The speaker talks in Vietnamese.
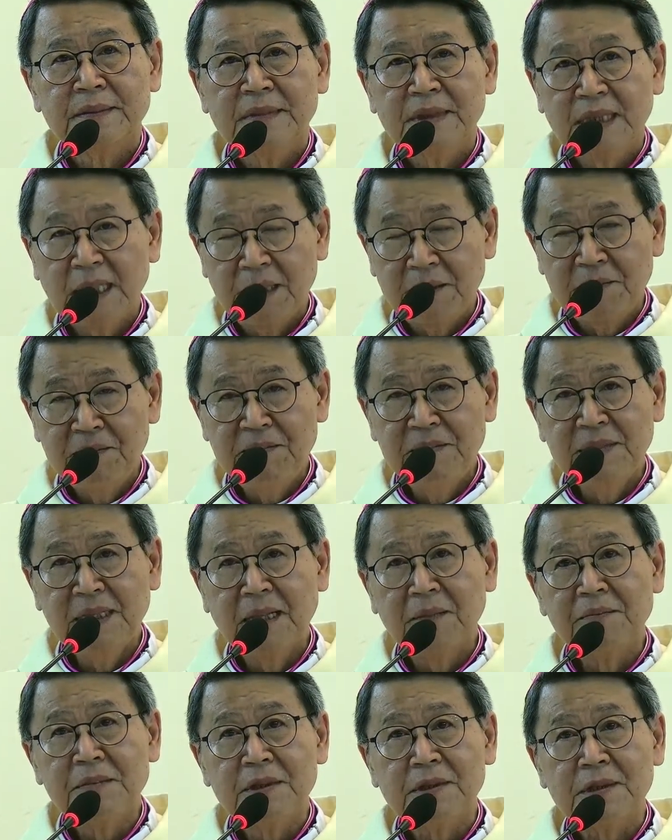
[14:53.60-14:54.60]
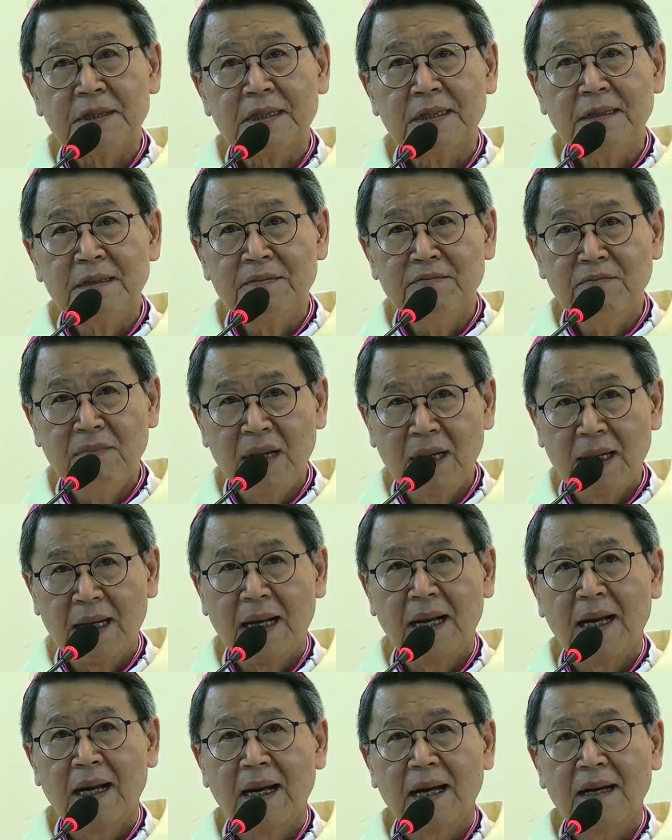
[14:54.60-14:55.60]
gẫm năm sự
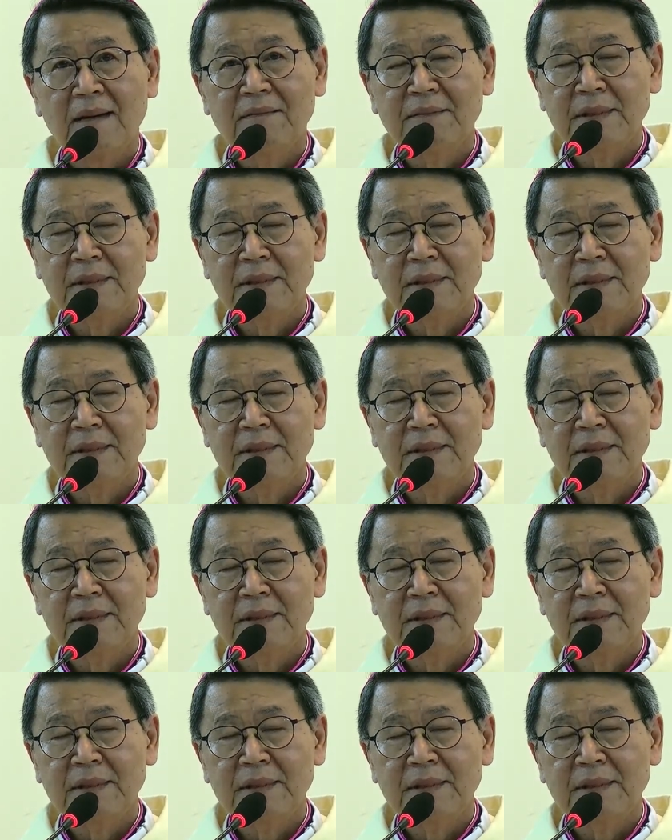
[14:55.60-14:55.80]
mừng